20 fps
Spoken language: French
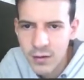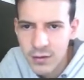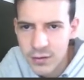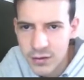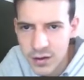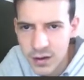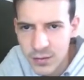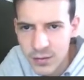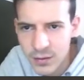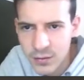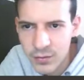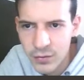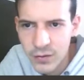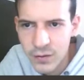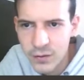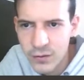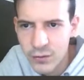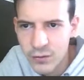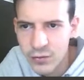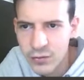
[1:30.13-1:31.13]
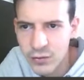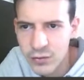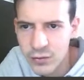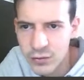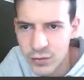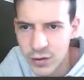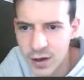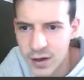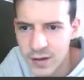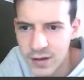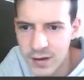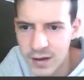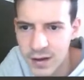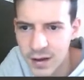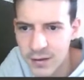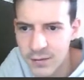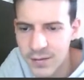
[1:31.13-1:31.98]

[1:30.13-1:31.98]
Quand j'ai des bonnes positions, je, rate des gains